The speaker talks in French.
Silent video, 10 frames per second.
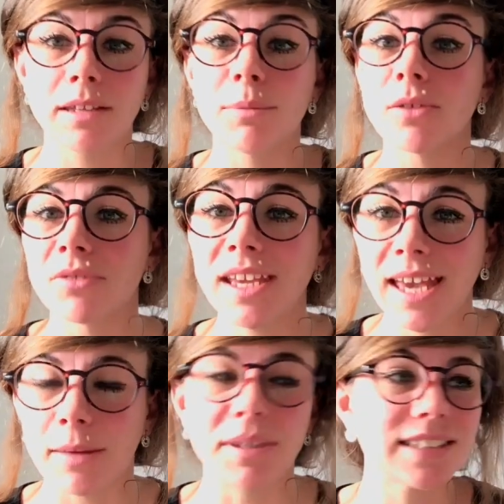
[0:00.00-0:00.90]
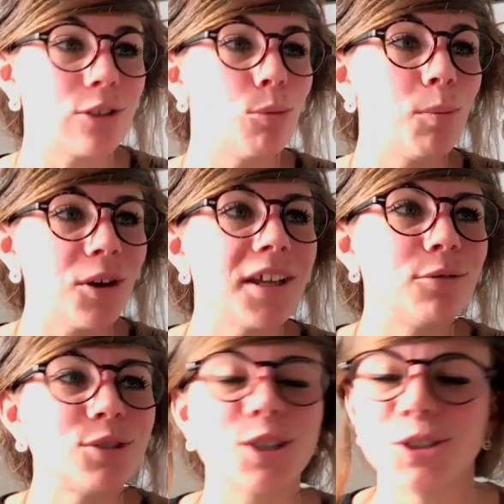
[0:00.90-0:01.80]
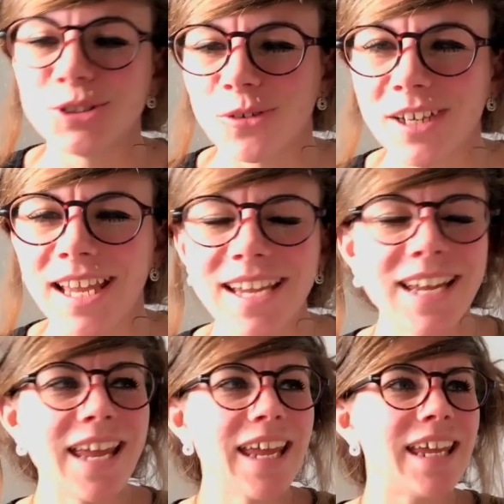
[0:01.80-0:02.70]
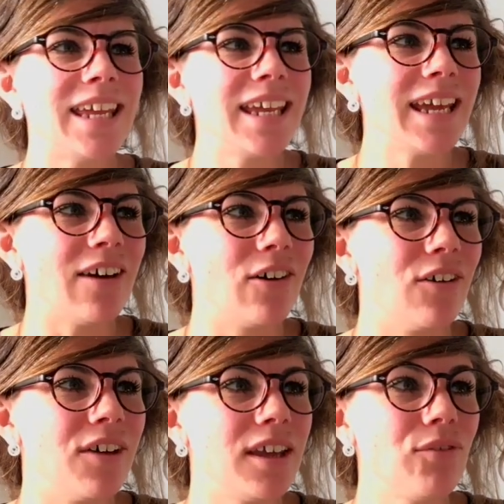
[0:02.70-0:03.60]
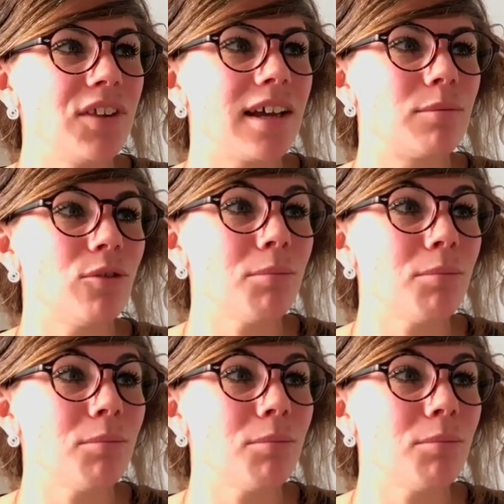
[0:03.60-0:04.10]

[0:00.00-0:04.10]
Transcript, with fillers: eh bien, on est cramé, c'est le burn-out d'anglais et, et, finalement,